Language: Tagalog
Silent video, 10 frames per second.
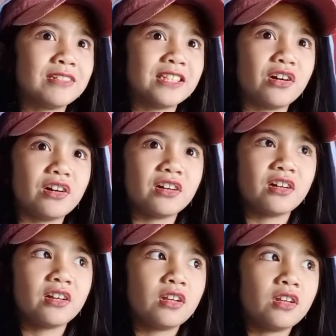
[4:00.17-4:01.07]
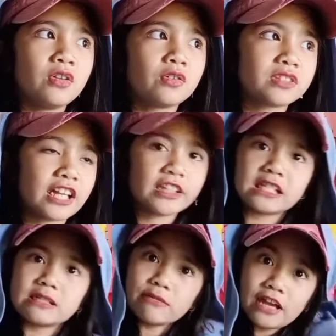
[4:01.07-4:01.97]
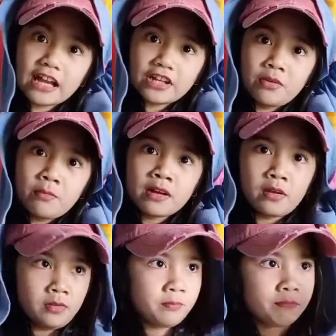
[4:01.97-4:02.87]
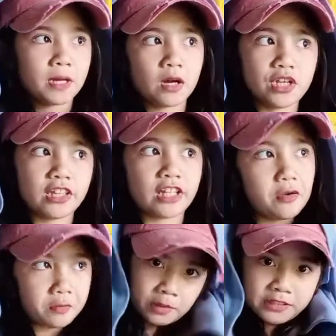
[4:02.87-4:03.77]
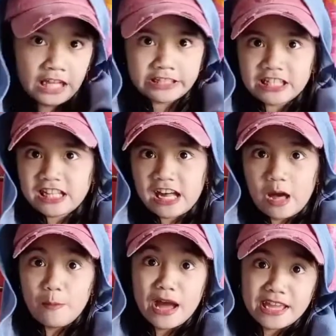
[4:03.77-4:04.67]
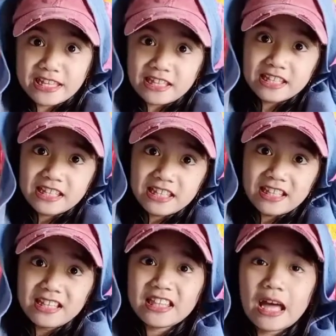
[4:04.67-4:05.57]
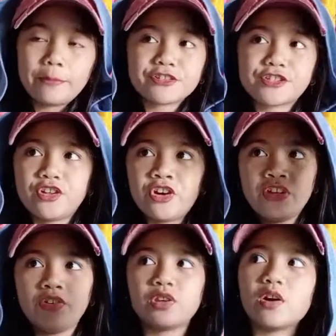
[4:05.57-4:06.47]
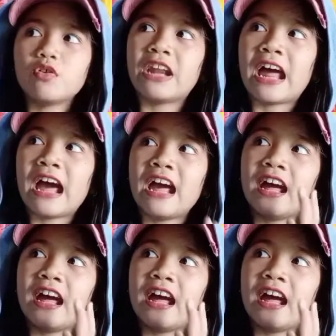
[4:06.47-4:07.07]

may na, yung tataas mo yung gagan, paunan kayong magtataas ng kamay. Tapos noon, yun na una,